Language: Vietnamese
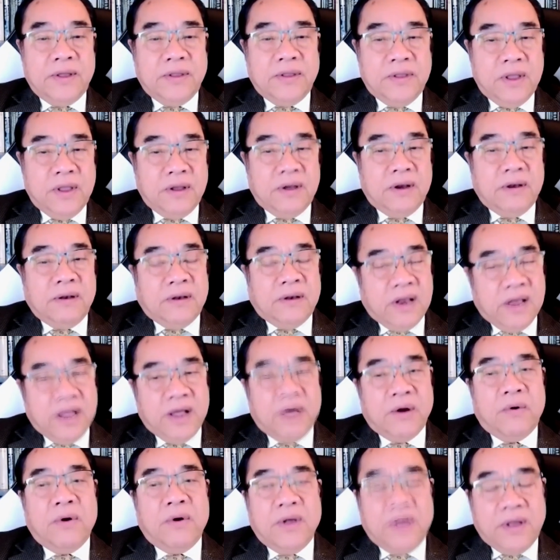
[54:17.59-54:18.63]
Nhưng
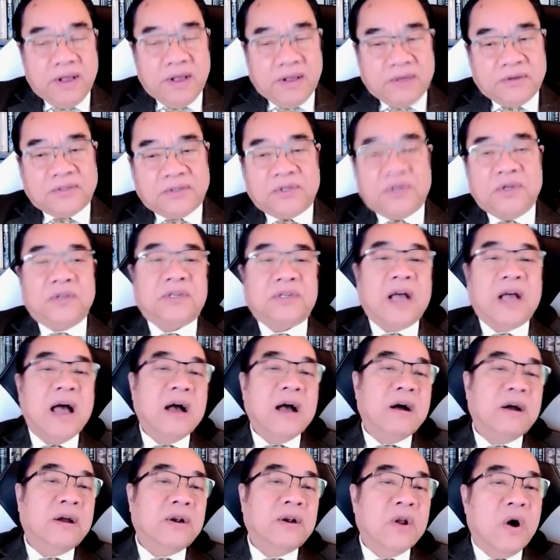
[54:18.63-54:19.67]
liệu sự khá
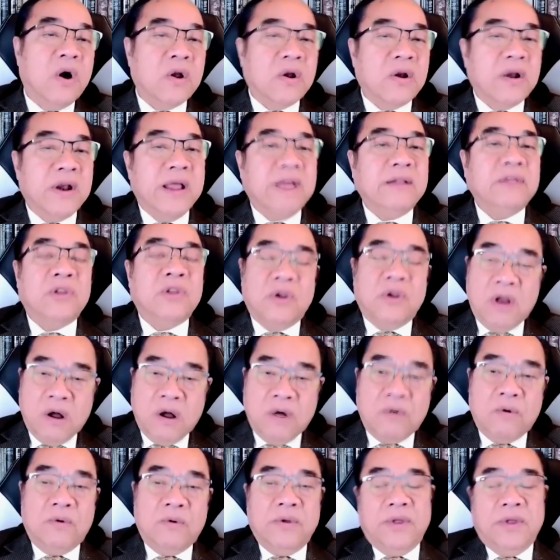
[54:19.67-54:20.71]
hơn đó nó đến từ
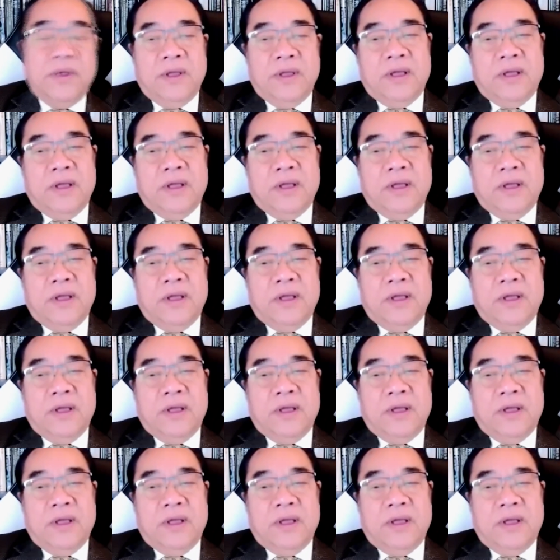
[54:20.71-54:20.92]
đâu?